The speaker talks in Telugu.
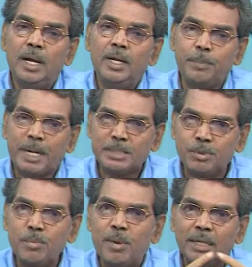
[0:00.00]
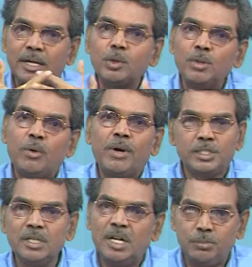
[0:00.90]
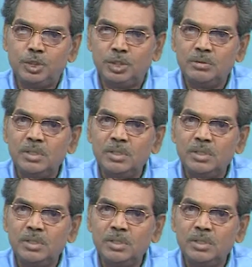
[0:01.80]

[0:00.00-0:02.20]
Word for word: అంటే పరస్పరం మాట్లాడుకునే అవకాశం కల్పించాం